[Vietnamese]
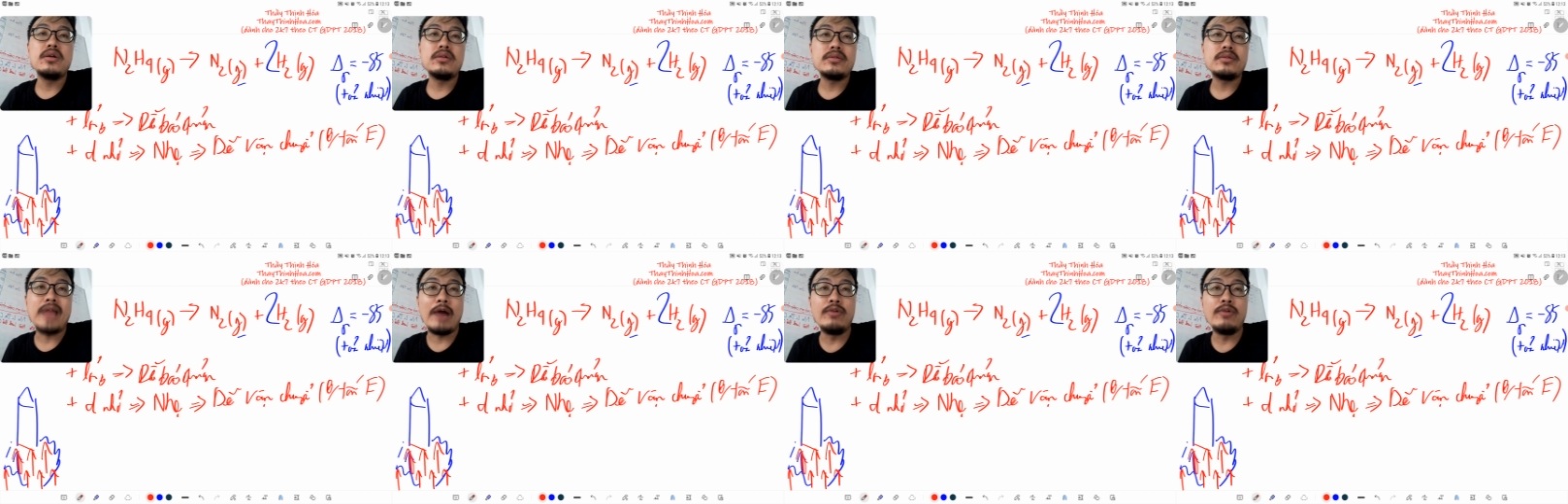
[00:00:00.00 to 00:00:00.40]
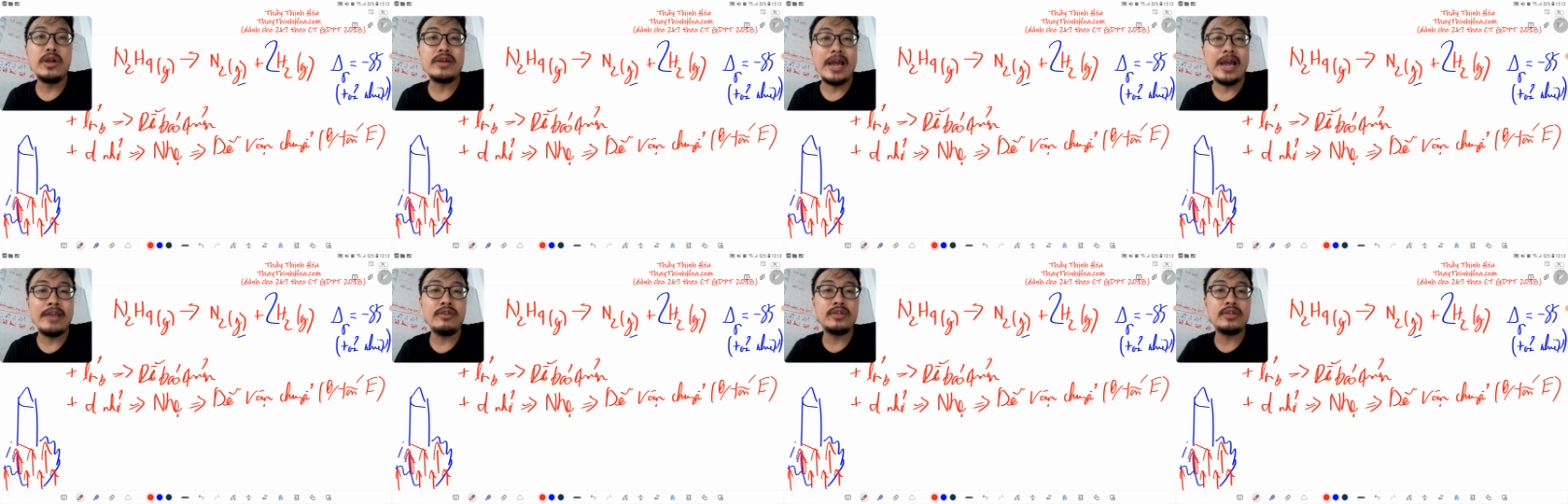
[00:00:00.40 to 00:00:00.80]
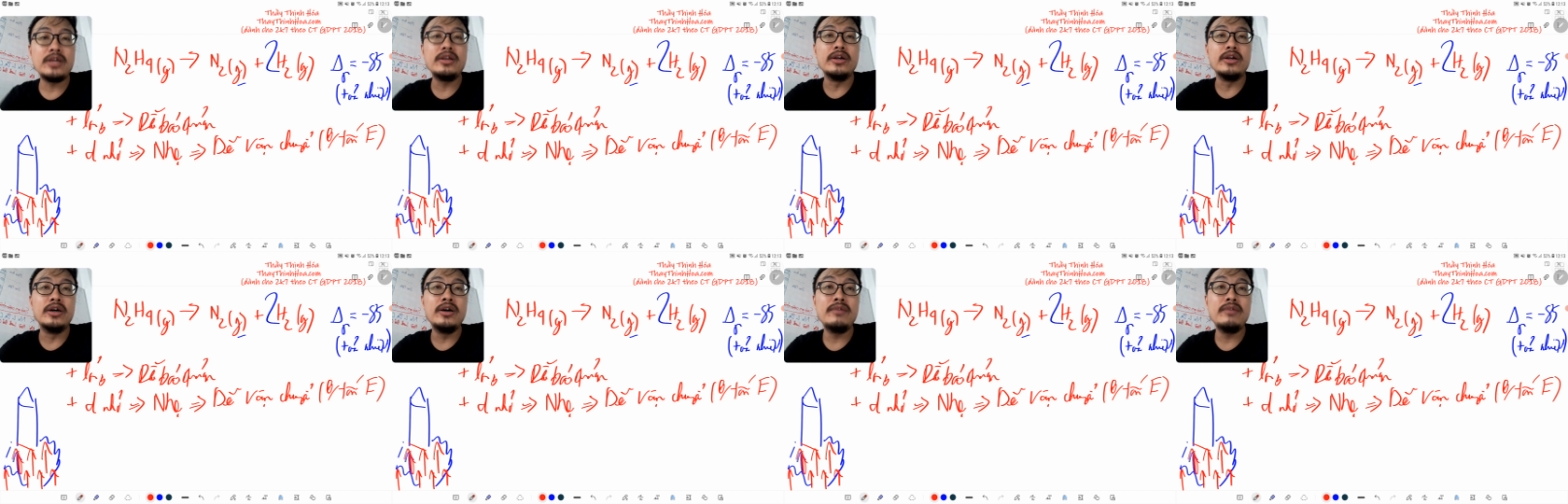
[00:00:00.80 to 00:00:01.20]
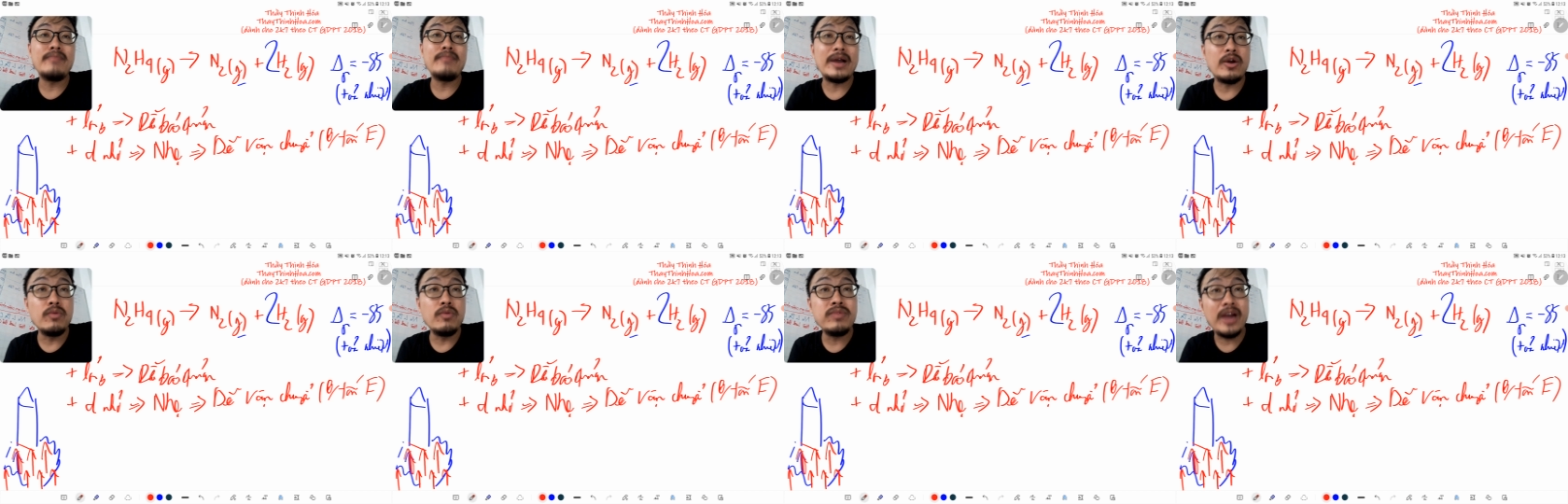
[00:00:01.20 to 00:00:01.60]
tạo lực đẩy cho tên lửa
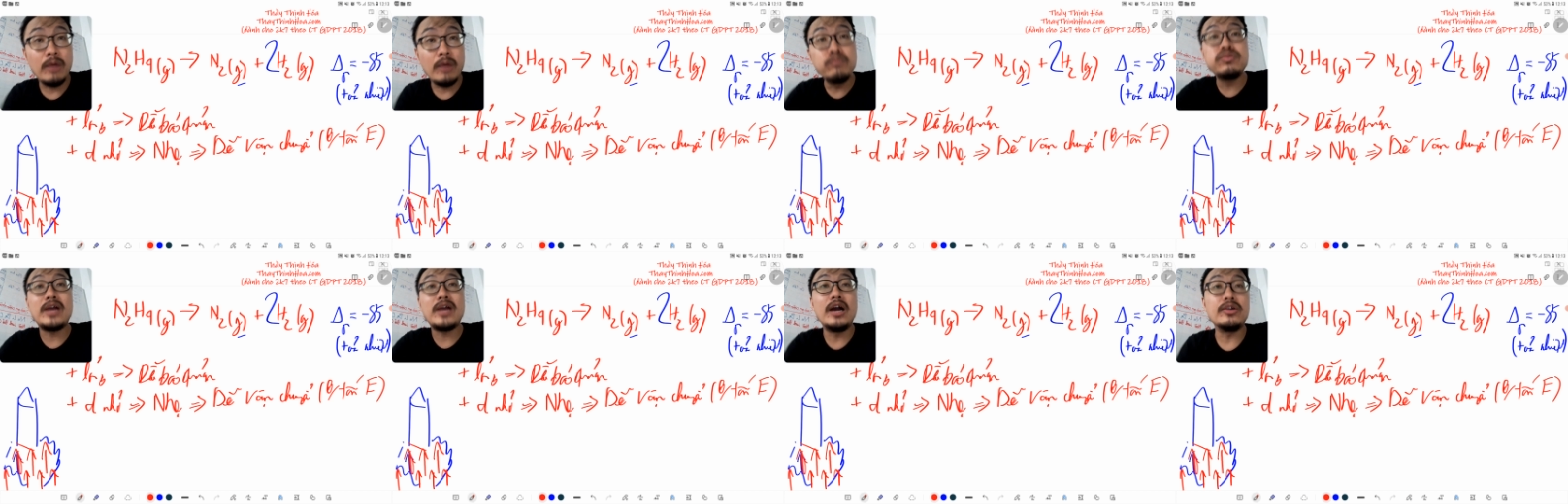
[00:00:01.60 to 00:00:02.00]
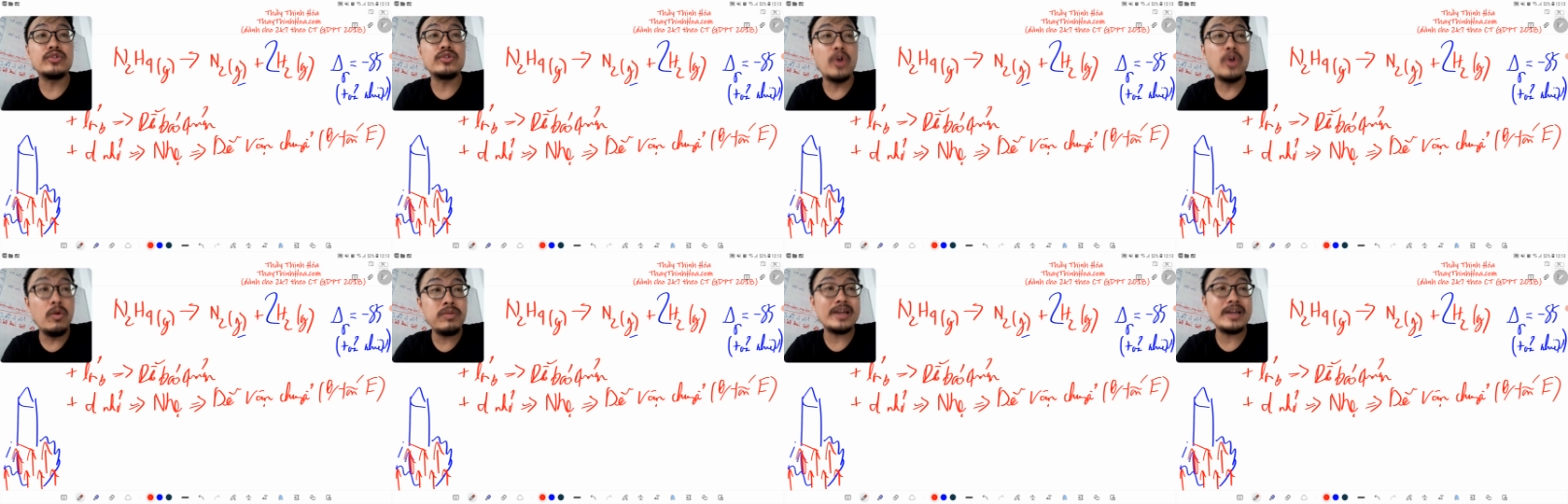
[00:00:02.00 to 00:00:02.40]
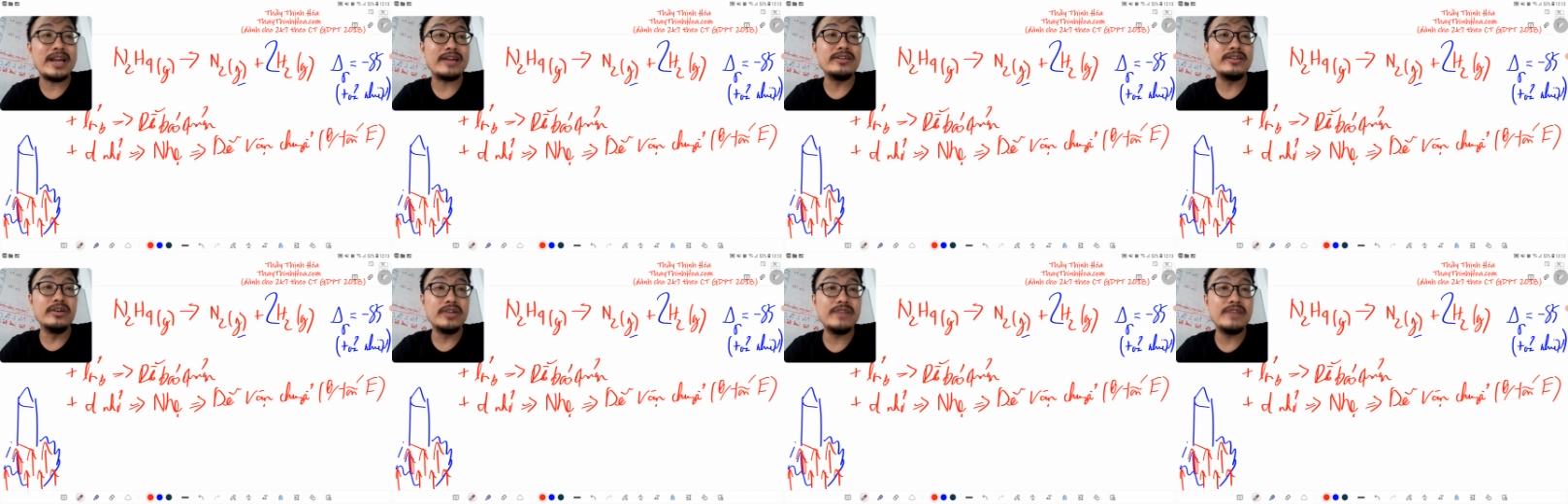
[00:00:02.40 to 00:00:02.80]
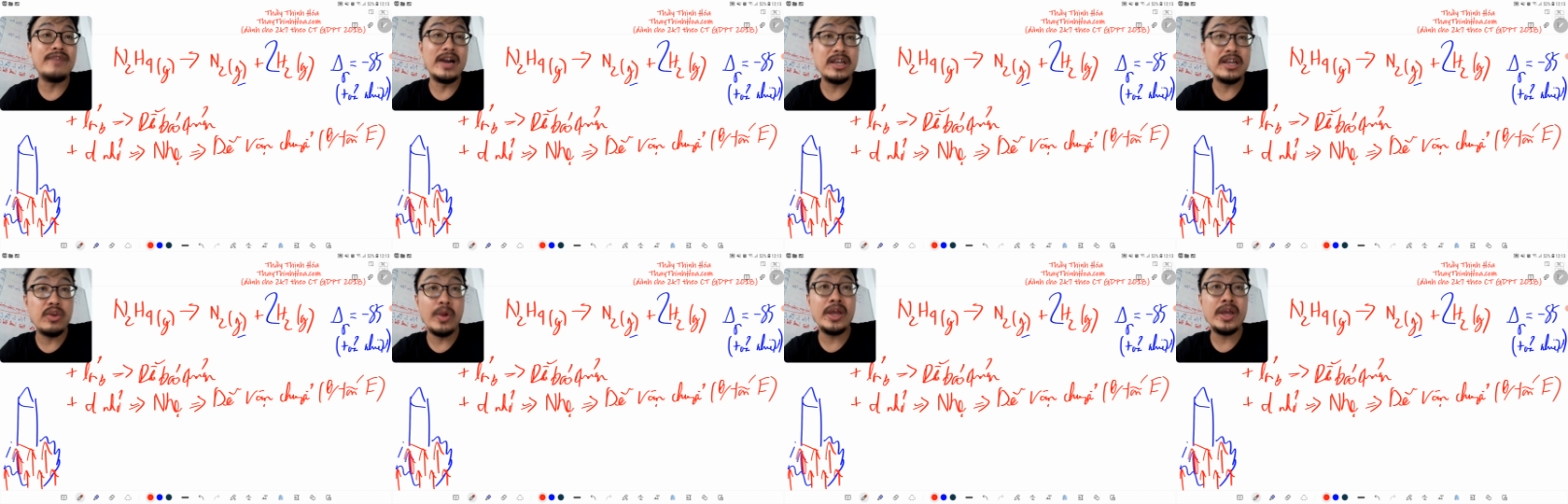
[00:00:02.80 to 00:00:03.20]
mà cũng không cần tốn cái năng lượng để
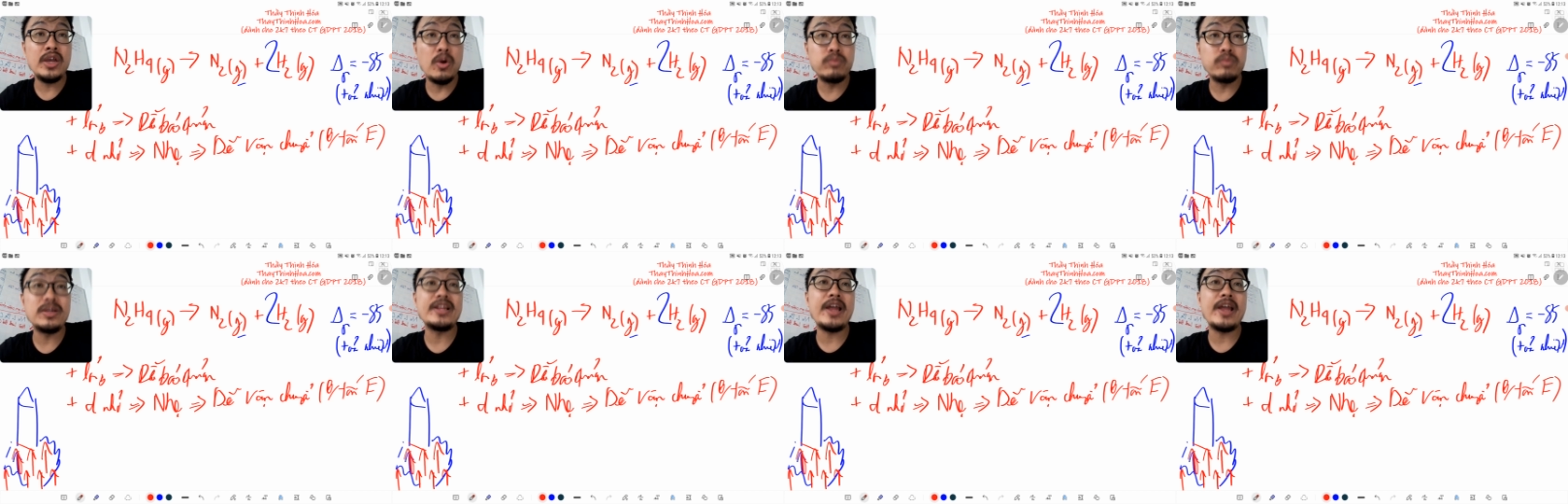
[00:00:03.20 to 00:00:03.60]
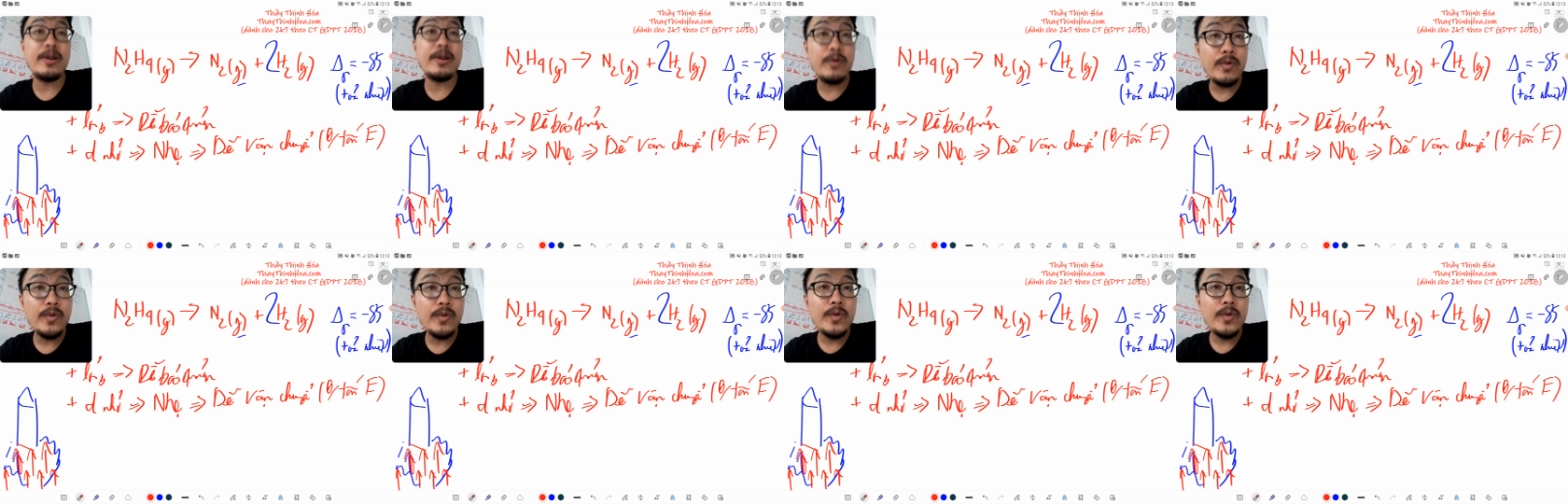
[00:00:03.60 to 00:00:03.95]
vận chuyển cái cục này theo